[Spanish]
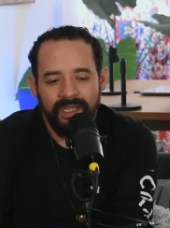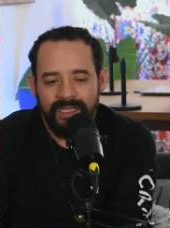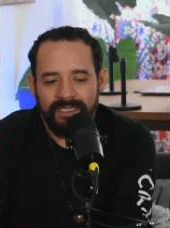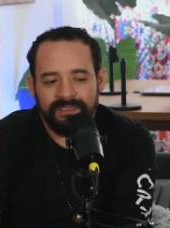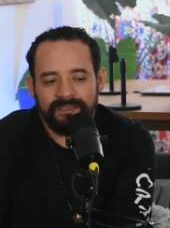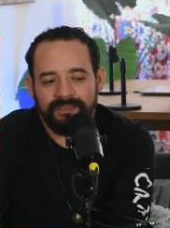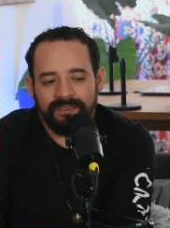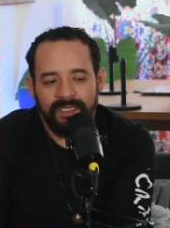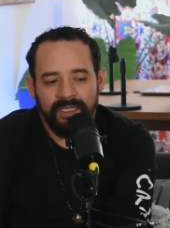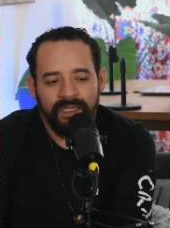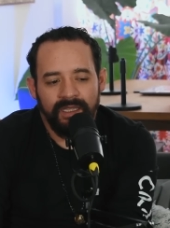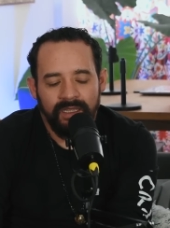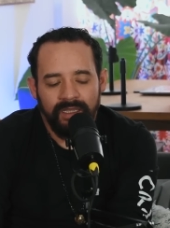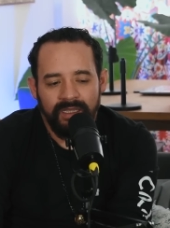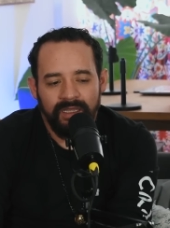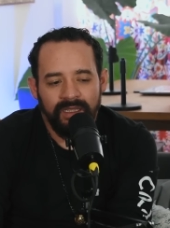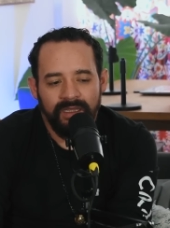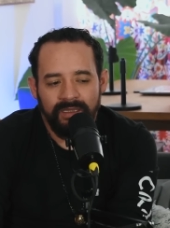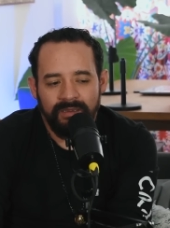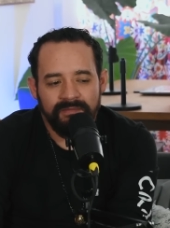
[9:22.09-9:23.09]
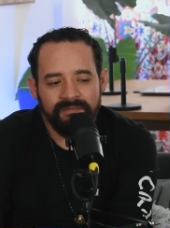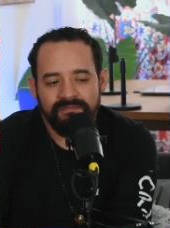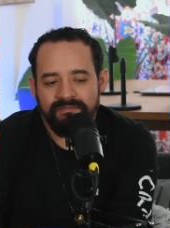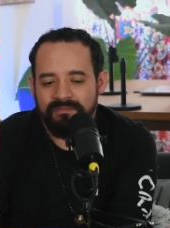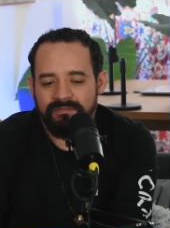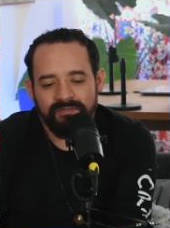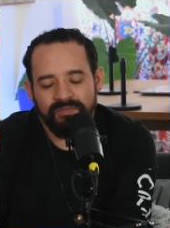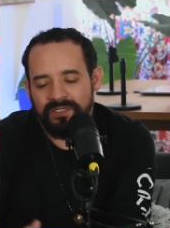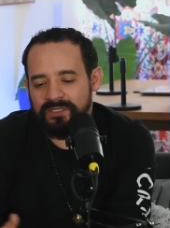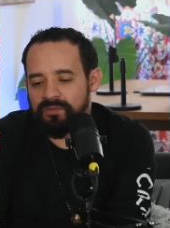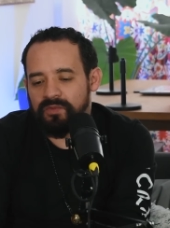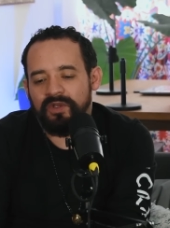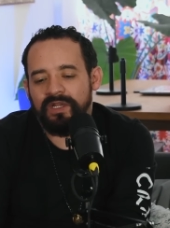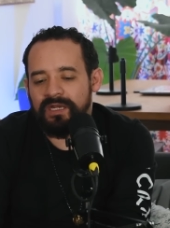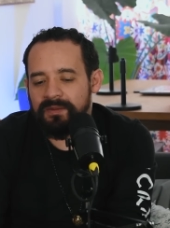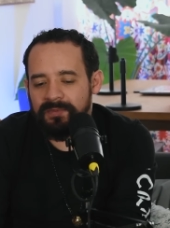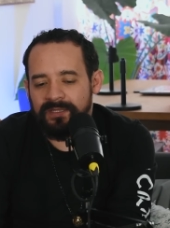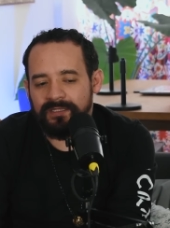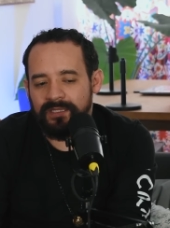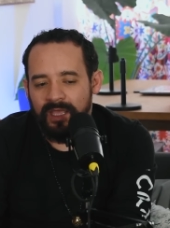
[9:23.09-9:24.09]
hasta pues muy
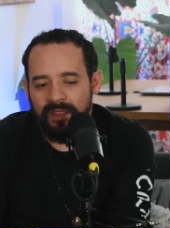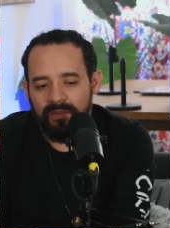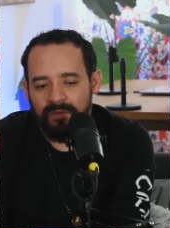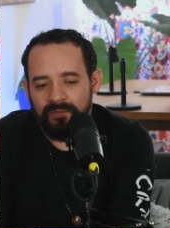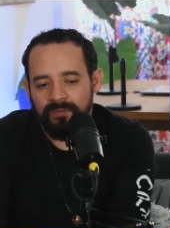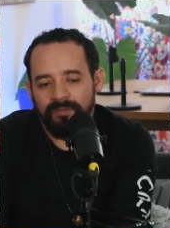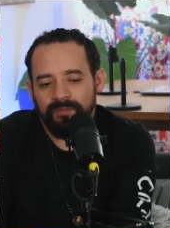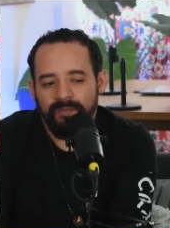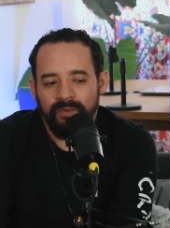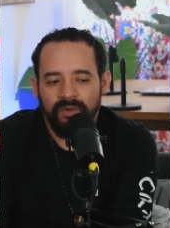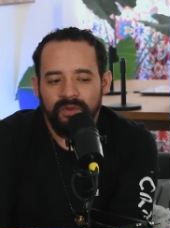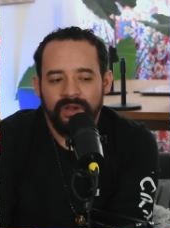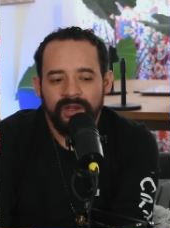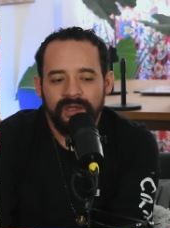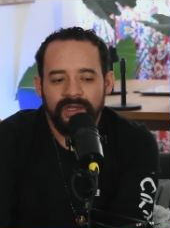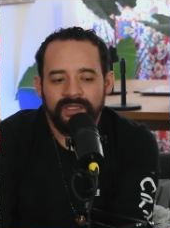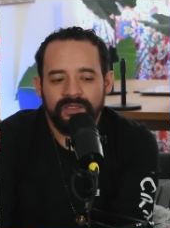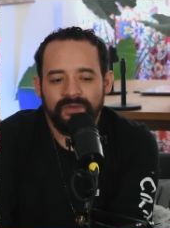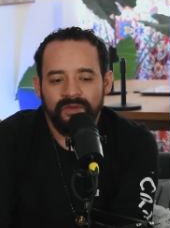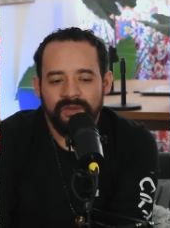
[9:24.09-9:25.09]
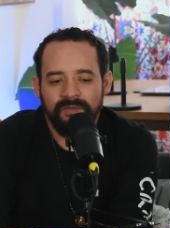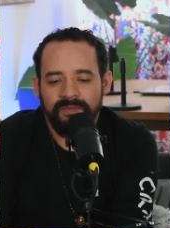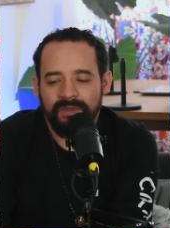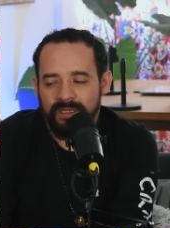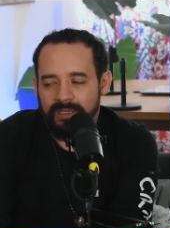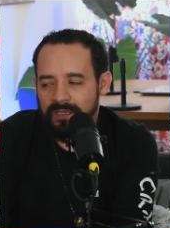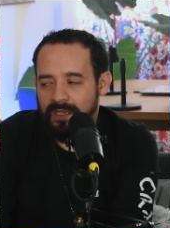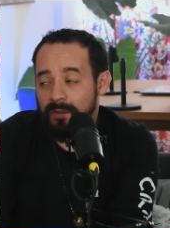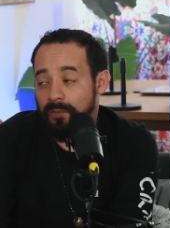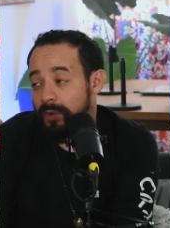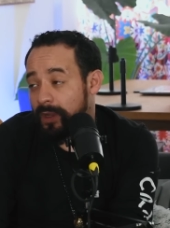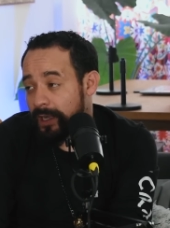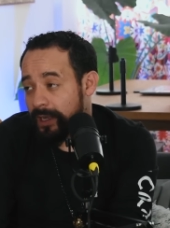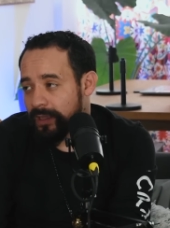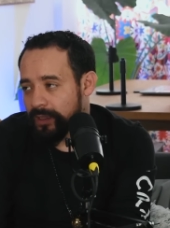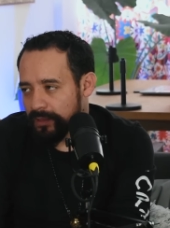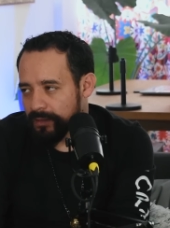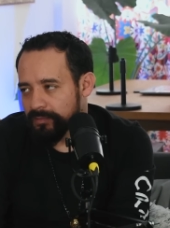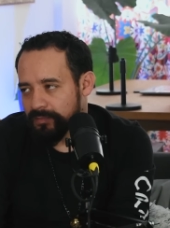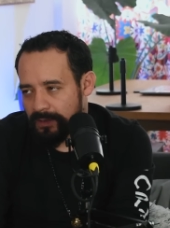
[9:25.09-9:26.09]
limitado por el hecho de mi
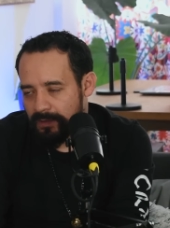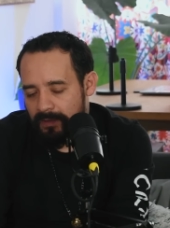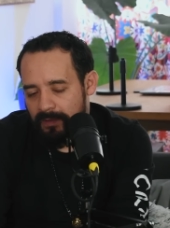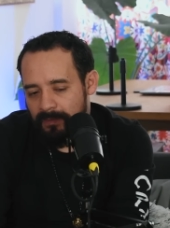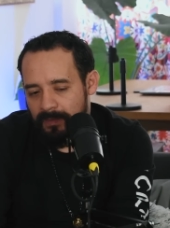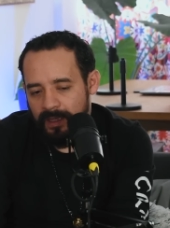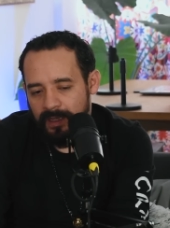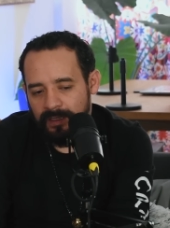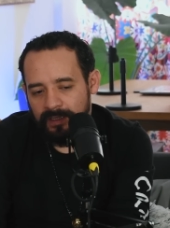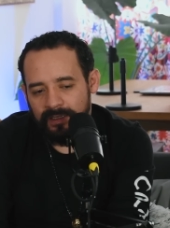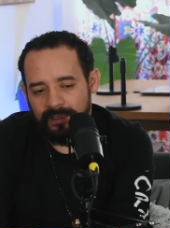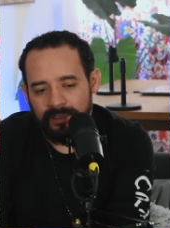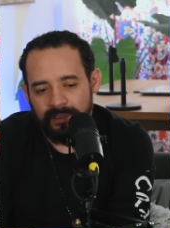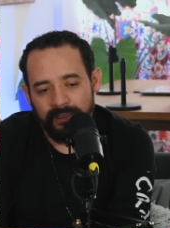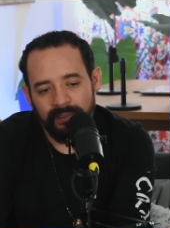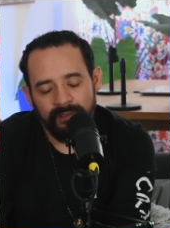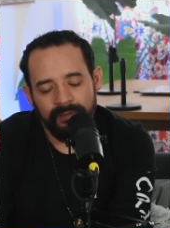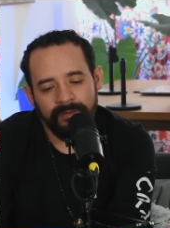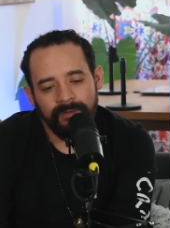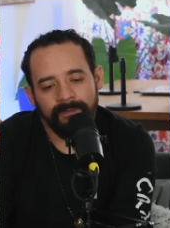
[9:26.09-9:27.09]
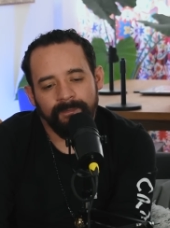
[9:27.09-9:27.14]
abuela, mi mamá, que,